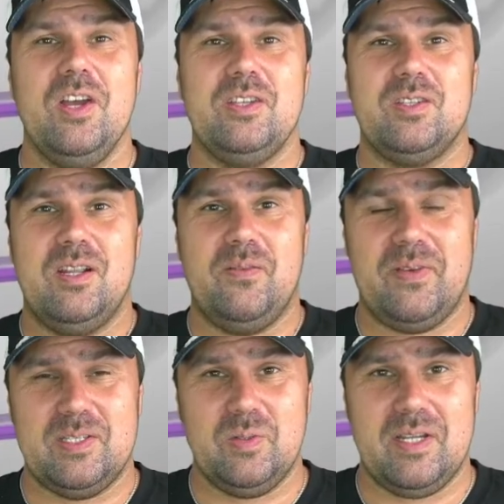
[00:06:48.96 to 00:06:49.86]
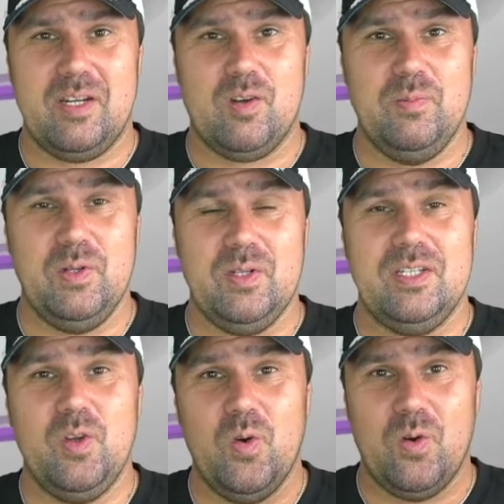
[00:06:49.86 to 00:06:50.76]
sondern versuch deine
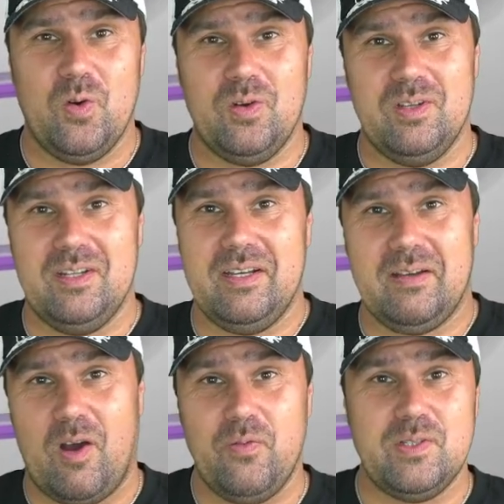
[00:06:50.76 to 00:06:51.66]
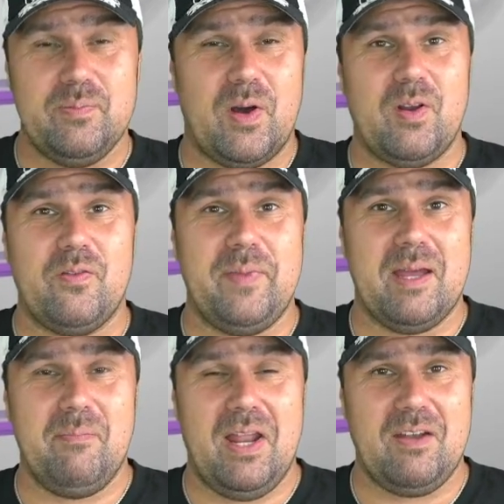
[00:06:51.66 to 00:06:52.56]
Community äh, ne, aufzubauen auf
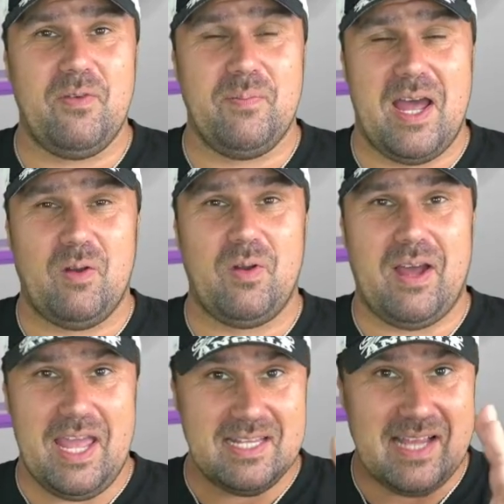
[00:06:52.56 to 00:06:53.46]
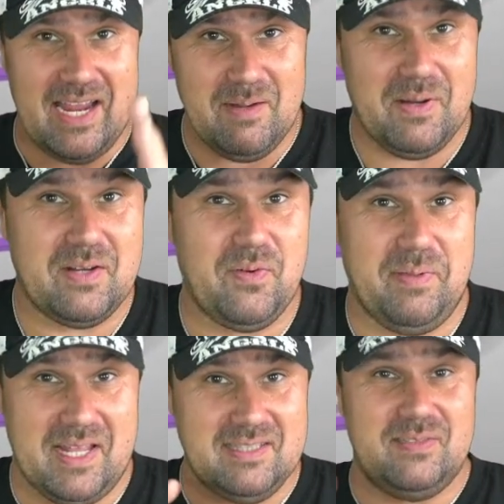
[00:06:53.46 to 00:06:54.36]
mehreren Plattformen nach und nach. Erst eine Plattform,
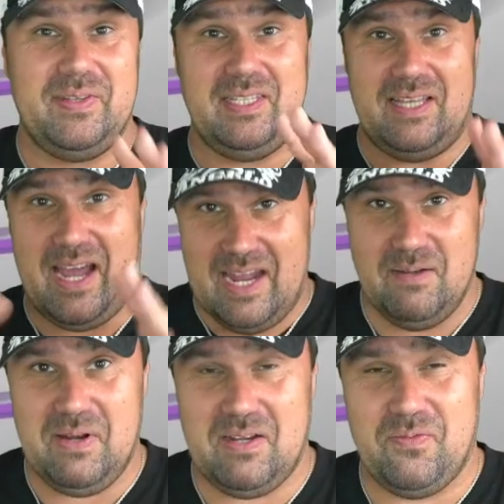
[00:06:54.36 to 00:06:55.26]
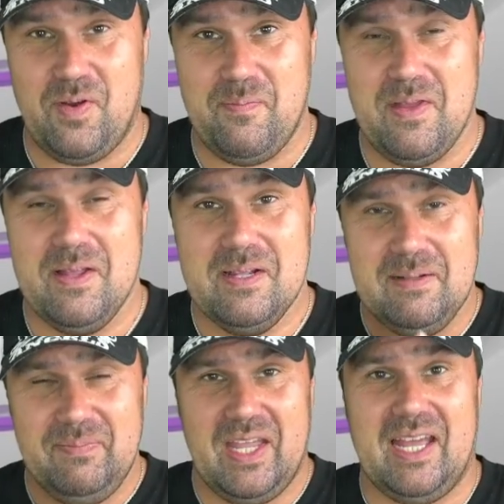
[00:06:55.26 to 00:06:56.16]
ganz wichtig, eine Plattform.
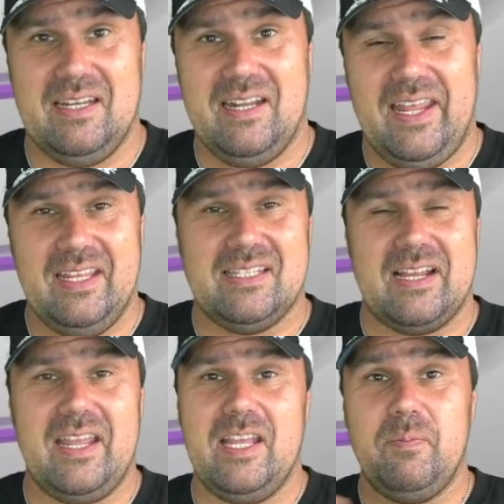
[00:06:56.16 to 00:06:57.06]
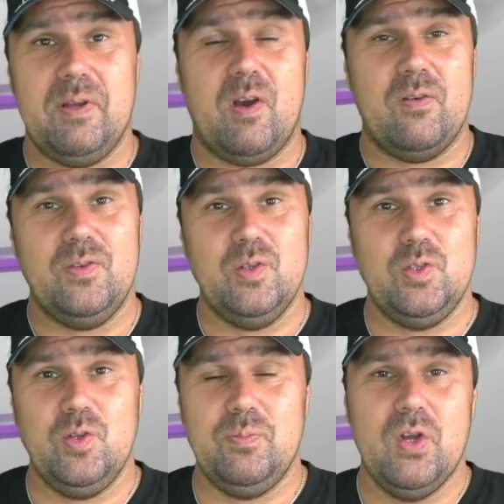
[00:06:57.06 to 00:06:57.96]
Dann hey sagen, hey, ich bin auch auf
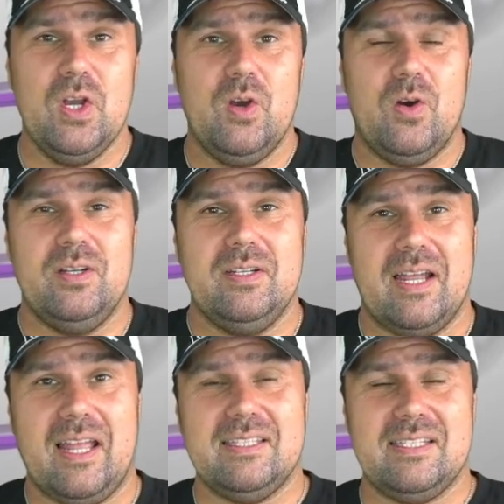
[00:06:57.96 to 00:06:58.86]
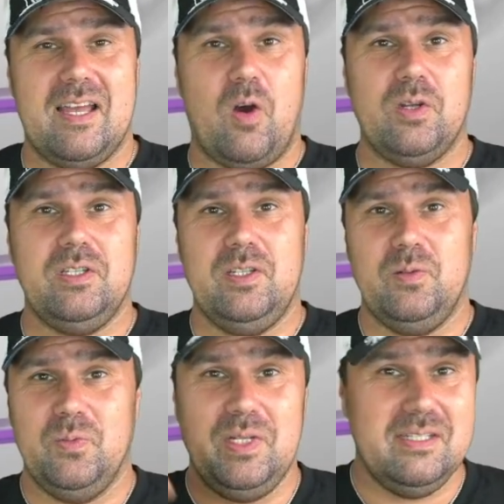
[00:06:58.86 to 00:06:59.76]
YouTube und da kannst du ja auch die
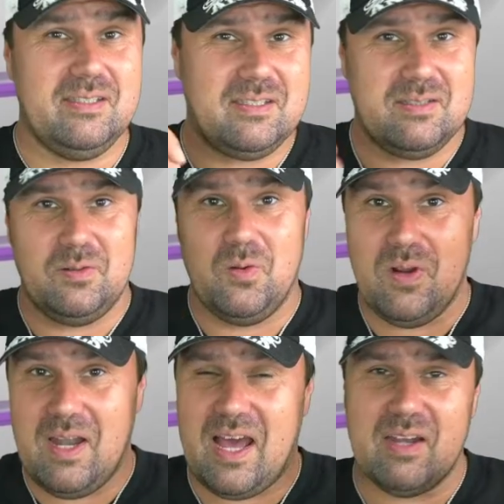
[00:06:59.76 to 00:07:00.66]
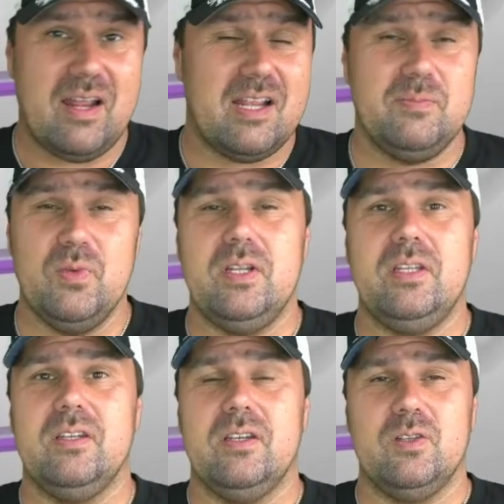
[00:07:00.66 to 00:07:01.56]
Wheels hochladen und alles
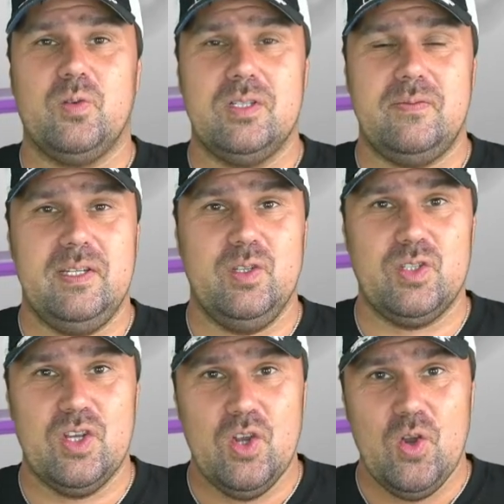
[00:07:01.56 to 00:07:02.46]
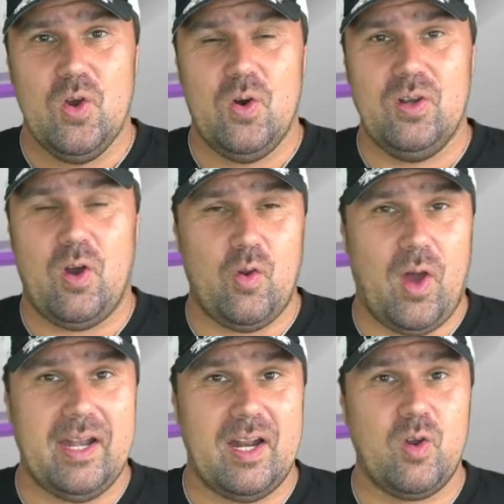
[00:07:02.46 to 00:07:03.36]
mögliche, Kurzvideos und auch noch
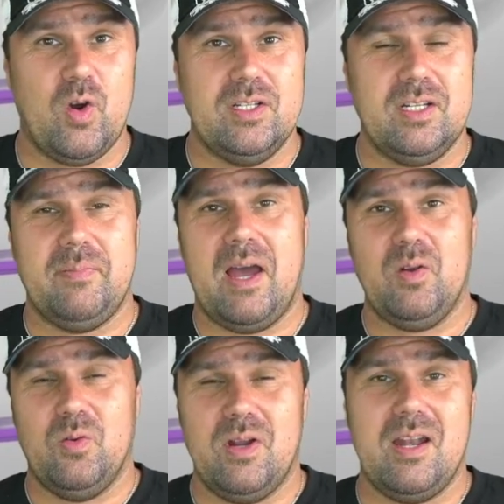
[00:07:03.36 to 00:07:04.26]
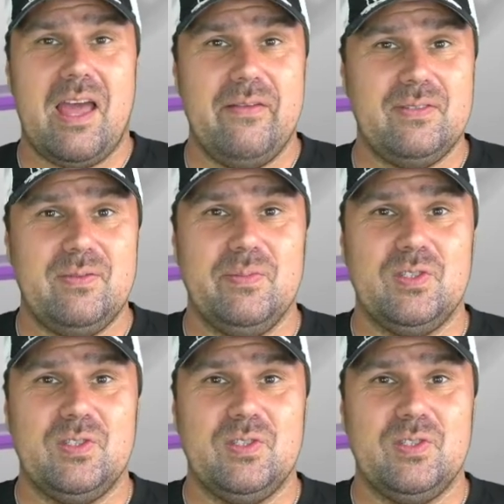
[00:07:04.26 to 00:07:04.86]
anderen Content machen oder Livestream und